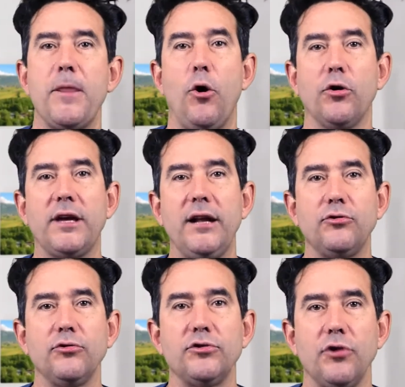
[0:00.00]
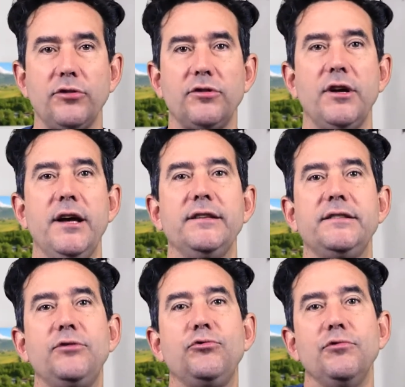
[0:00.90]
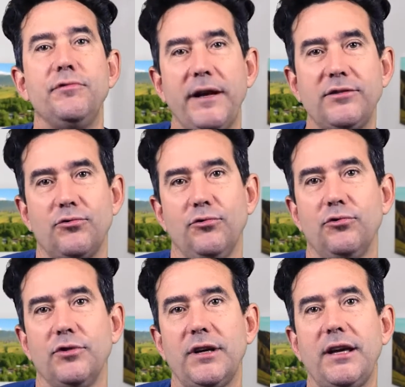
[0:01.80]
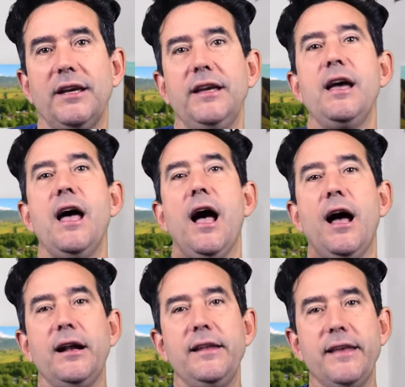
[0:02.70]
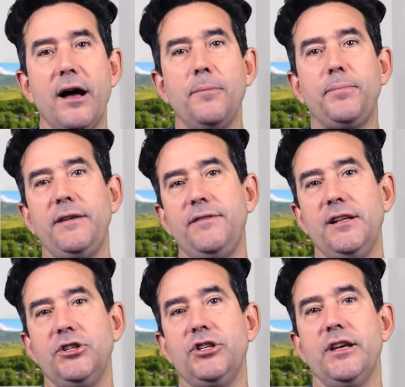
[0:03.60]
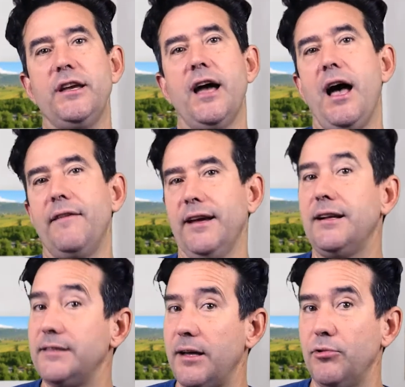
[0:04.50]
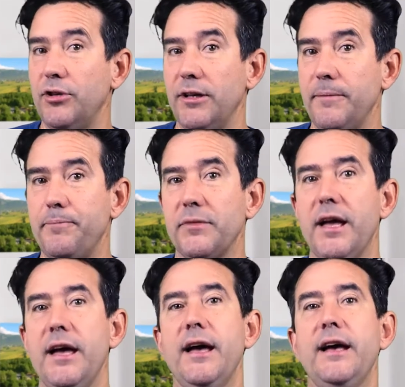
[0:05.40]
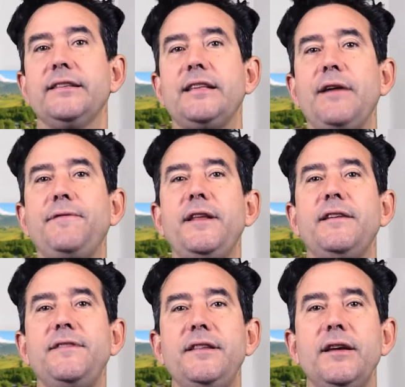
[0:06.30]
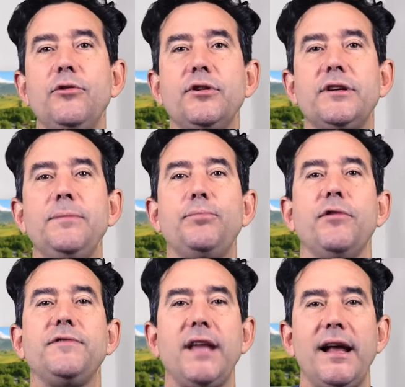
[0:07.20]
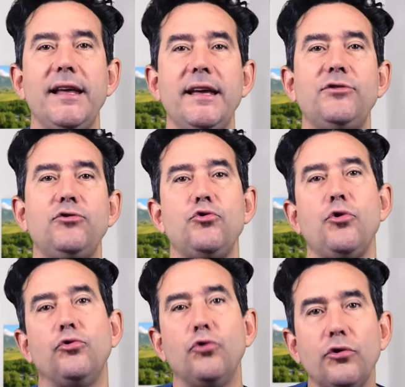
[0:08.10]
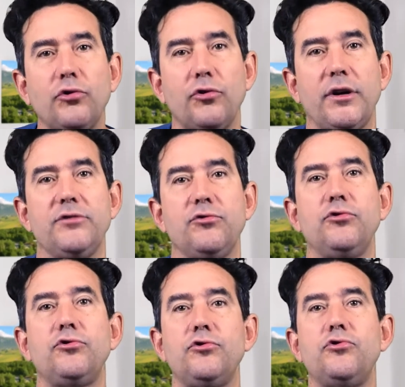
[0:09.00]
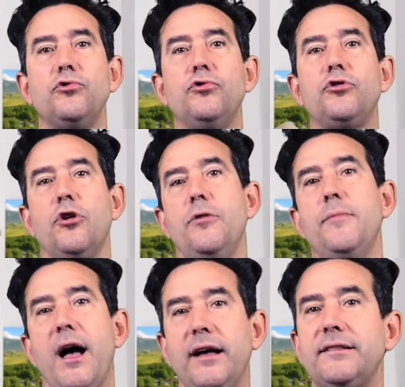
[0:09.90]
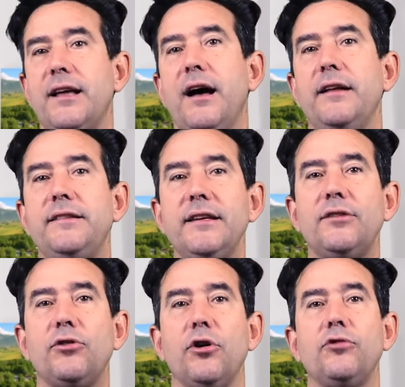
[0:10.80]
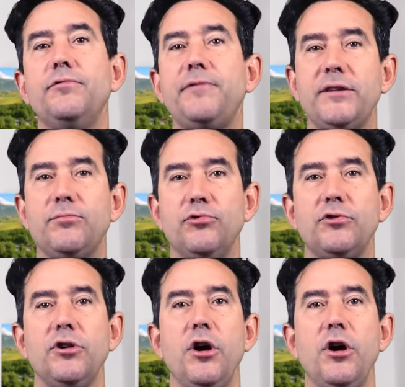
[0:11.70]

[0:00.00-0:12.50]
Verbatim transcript: En quelque sorte, c'est une façon de créer un lien privilégié avec les abonnés. Ça fait des vidéos qui peuvent aller sur d'autres réseaux sociaux comme Insta, TikTok ou Facebook,